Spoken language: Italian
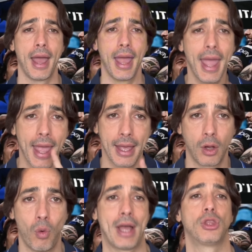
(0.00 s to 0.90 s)
E
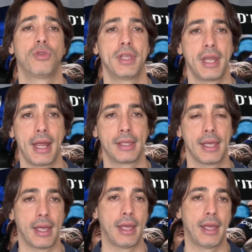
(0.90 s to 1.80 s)
quando
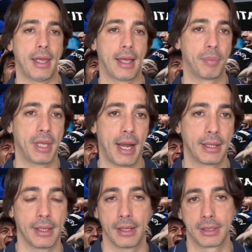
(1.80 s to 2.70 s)
vedrete
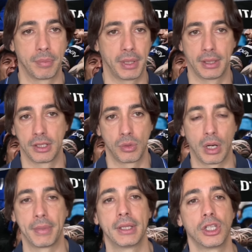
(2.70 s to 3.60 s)
capirete, la saprete
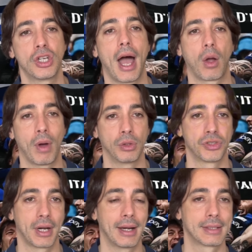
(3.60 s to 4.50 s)
sicuramente già, quando
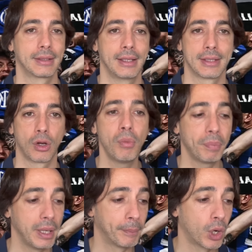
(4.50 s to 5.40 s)
sarà la scadenza con
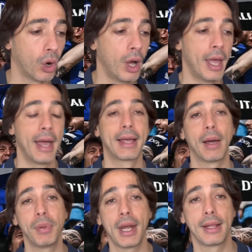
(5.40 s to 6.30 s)
Pimco,
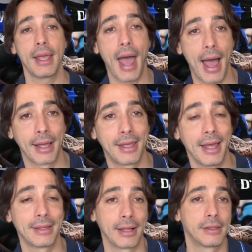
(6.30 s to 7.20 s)
capirete
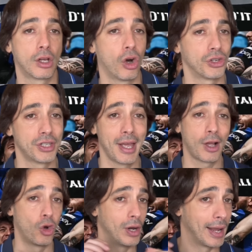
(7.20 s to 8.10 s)
anche tante cose
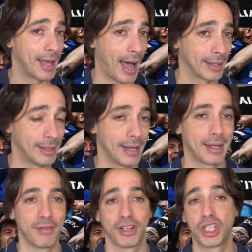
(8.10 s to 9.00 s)
collegate
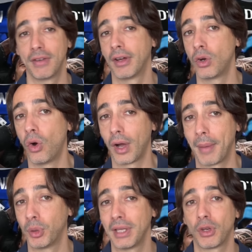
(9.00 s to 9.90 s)
che, facevano, che
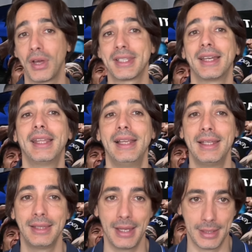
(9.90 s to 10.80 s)
potevano essere degli
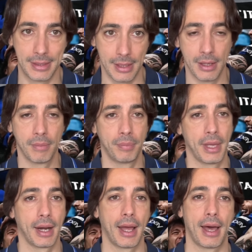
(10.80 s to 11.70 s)
indizi
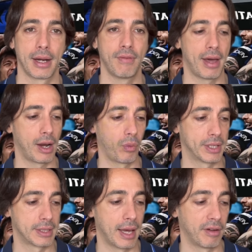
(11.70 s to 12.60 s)
per arrivare a
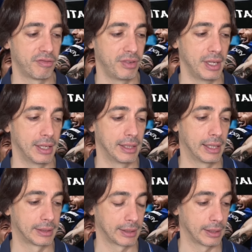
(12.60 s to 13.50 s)
questa fine
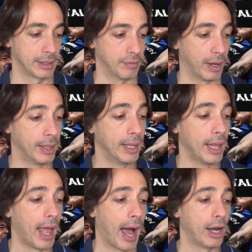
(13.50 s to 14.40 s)
della trattativa.
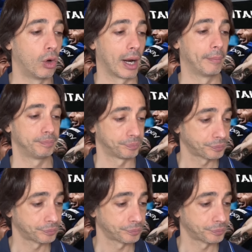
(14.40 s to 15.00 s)
Allora,